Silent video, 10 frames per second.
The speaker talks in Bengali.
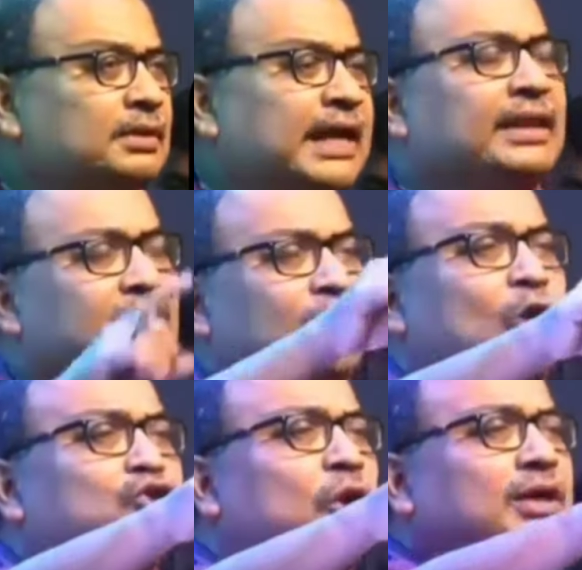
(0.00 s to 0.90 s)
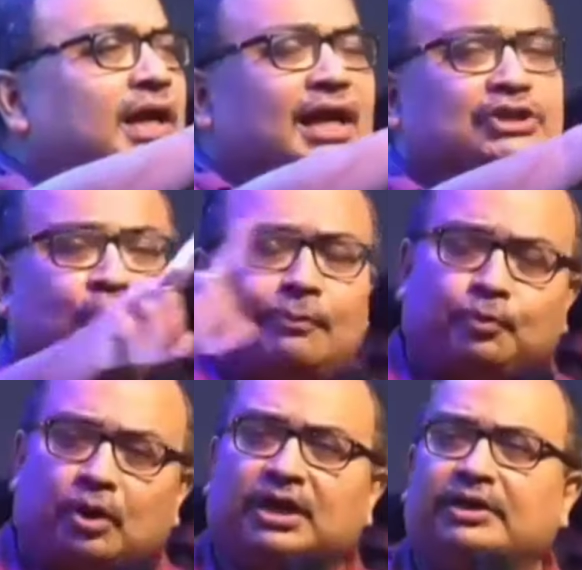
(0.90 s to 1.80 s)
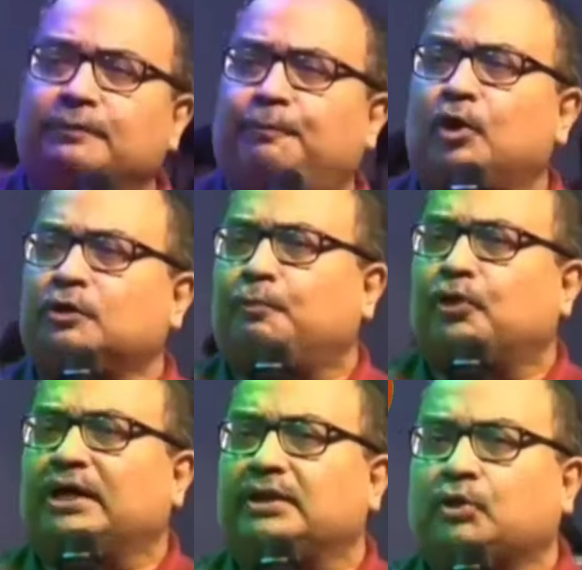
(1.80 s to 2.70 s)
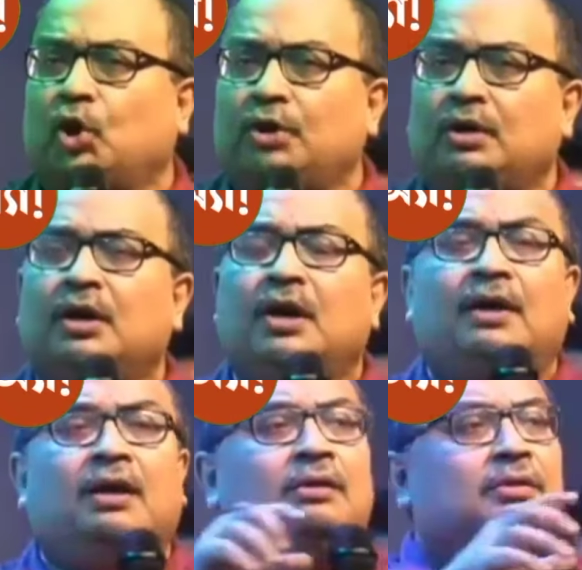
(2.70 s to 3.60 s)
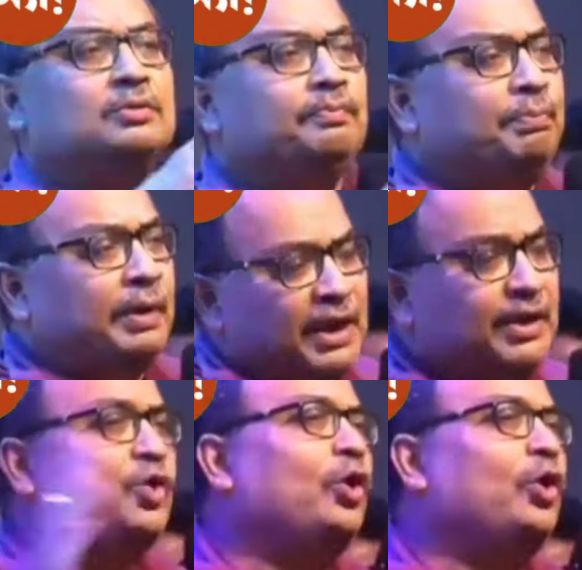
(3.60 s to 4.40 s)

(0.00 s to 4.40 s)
কেন্দ্রীয় সরকারের সবকটা রিপোর্ট পড়ে দেখুন বিভিন্ন